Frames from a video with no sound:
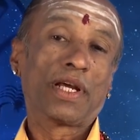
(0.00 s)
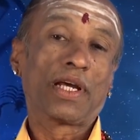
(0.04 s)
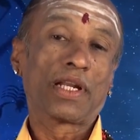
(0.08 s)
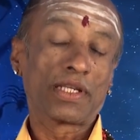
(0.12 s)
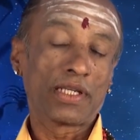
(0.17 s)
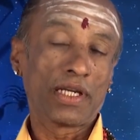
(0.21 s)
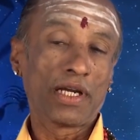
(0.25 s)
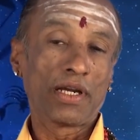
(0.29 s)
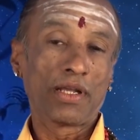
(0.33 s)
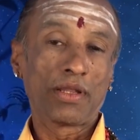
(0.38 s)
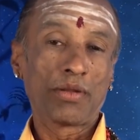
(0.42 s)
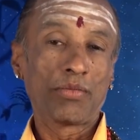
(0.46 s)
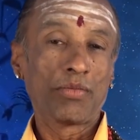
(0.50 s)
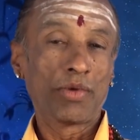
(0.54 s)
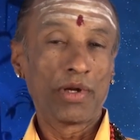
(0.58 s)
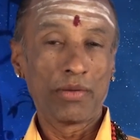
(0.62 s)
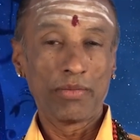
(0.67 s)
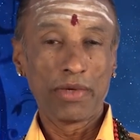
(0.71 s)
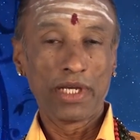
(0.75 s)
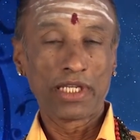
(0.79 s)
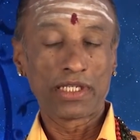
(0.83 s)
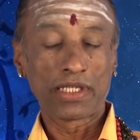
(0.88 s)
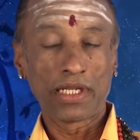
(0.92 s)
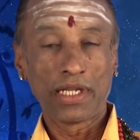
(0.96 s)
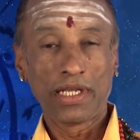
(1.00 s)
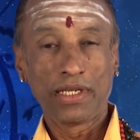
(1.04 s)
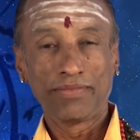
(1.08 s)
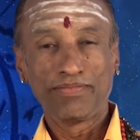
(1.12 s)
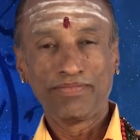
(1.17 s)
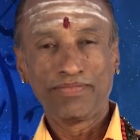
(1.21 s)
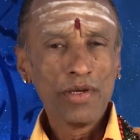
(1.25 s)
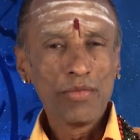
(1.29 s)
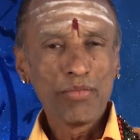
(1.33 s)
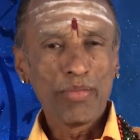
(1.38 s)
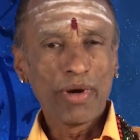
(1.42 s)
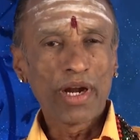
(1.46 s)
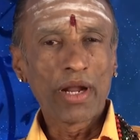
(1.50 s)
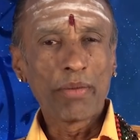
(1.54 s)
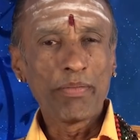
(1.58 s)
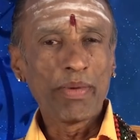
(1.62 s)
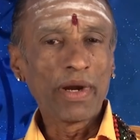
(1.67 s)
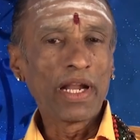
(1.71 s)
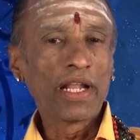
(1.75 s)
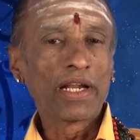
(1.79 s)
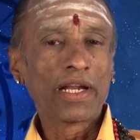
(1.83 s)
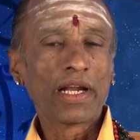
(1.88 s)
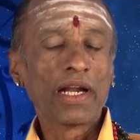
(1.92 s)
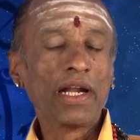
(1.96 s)
அரசாங்கத்து மூலமாக சில பண
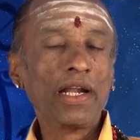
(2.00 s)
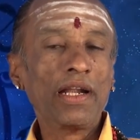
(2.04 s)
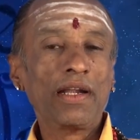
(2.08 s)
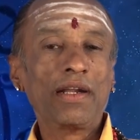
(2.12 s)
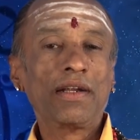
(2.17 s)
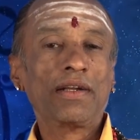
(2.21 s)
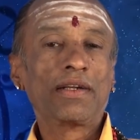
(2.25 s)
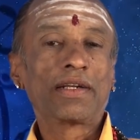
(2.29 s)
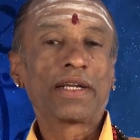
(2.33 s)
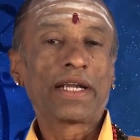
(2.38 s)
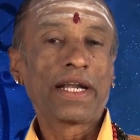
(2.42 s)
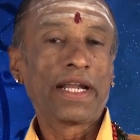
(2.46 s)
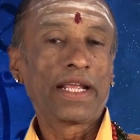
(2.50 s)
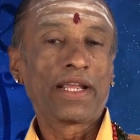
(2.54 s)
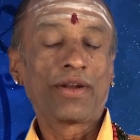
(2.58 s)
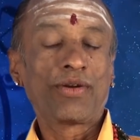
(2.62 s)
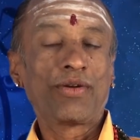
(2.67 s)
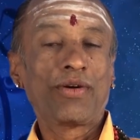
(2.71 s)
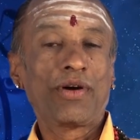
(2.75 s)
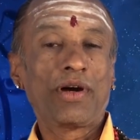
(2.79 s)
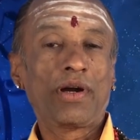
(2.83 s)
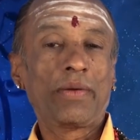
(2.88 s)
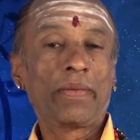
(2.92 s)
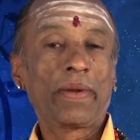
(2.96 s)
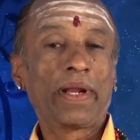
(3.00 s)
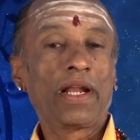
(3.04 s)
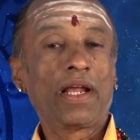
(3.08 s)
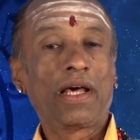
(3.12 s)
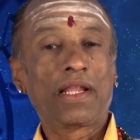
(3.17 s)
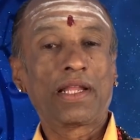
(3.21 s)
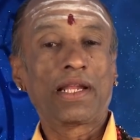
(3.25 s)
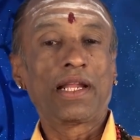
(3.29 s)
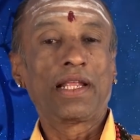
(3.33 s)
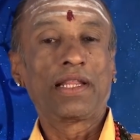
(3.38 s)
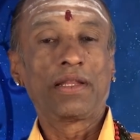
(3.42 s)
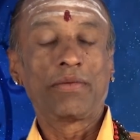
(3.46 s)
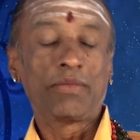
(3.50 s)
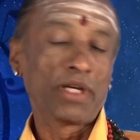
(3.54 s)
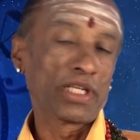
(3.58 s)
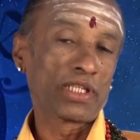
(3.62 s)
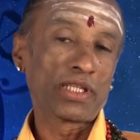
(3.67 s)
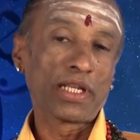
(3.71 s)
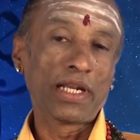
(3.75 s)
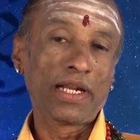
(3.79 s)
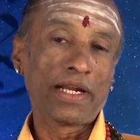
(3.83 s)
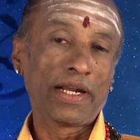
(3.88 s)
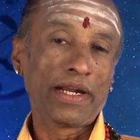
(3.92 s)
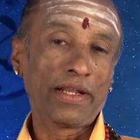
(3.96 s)
பலன்கள் கிடைக்கணும் அப்படின்னா அதெல்லாம் இந்த
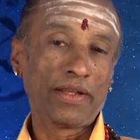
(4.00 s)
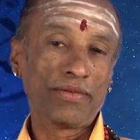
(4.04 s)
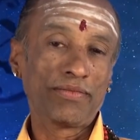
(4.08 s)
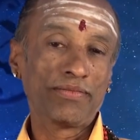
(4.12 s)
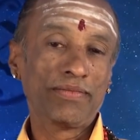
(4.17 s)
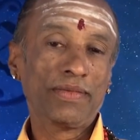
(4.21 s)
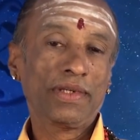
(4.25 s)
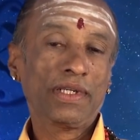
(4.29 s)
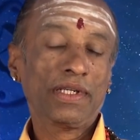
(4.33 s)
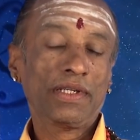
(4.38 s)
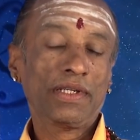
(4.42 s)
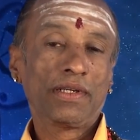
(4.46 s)
மாதத்தில் கிடைக்கும்